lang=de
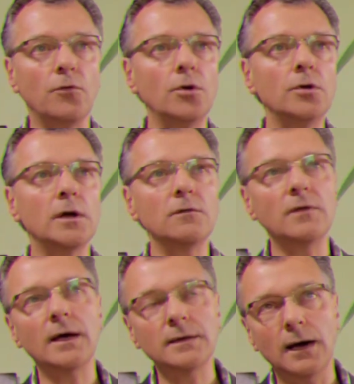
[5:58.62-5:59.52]
Freundin kann
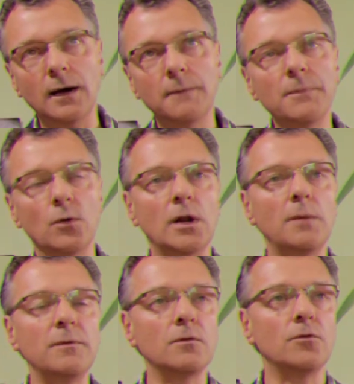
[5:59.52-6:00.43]
sagen, ja, oder der
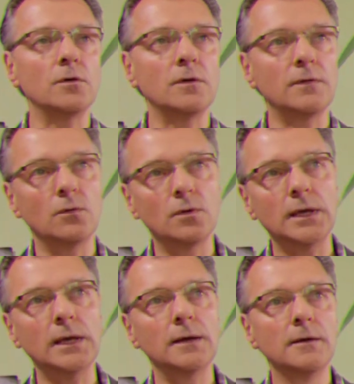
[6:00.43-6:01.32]
beste Freund kann sagen,
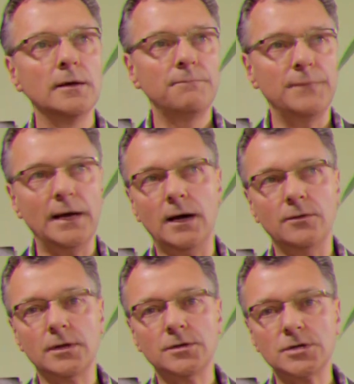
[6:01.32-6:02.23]
okay, ja,
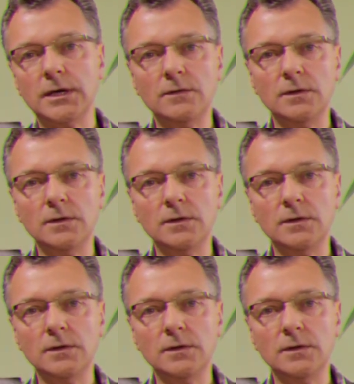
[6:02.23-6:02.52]
also das Jackett